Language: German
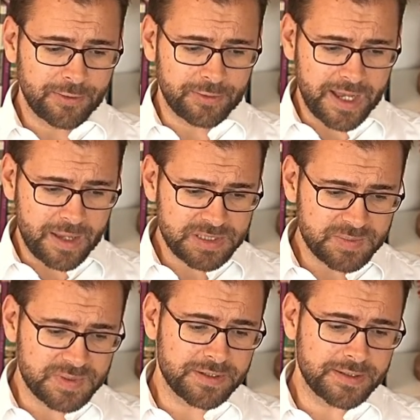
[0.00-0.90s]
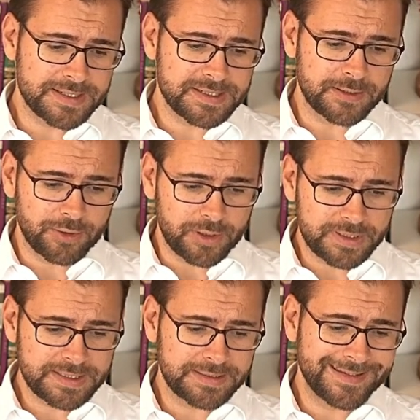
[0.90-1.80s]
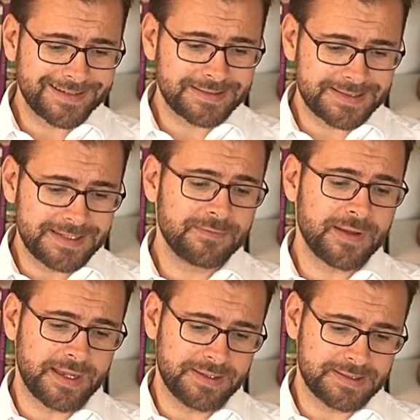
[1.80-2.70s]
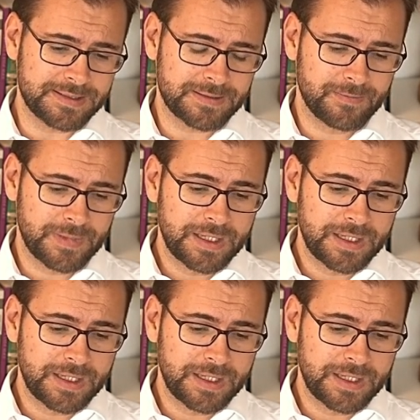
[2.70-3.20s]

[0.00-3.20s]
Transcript: und habest besonders in göttlichen Dingen tiefe Einsicht.